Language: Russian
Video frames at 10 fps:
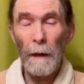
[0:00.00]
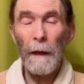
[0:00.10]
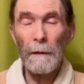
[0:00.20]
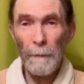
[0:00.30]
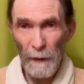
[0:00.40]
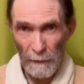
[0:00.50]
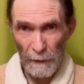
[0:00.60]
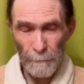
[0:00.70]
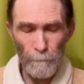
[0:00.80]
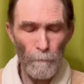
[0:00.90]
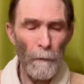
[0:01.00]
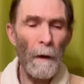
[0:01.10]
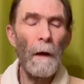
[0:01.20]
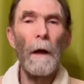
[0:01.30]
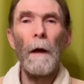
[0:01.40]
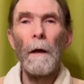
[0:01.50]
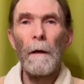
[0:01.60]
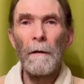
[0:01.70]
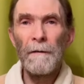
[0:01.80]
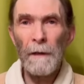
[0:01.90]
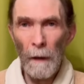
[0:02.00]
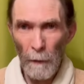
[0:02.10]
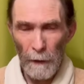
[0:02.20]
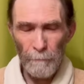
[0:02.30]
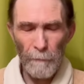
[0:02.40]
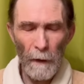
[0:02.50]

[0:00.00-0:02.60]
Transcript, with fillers: Это первое. Второе.